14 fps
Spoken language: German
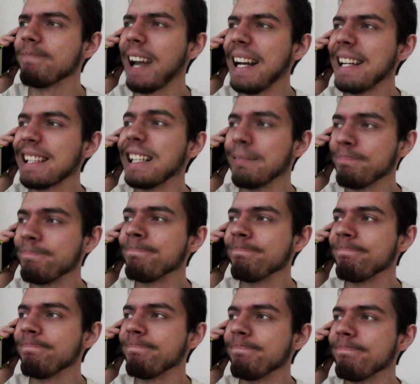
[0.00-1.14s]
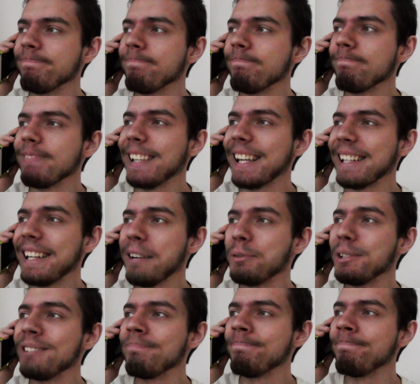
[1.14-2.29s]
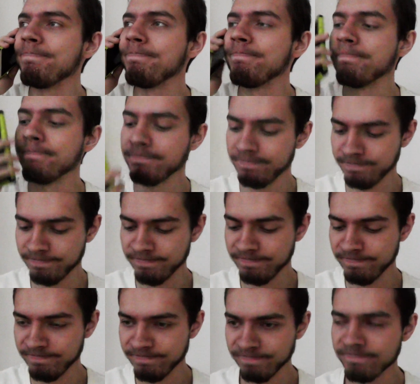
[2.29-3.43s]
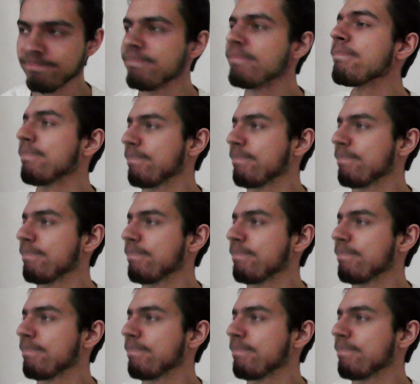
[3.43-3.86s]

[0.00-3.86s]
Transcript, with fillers: Alles klar. Danke dafür. Schuklam.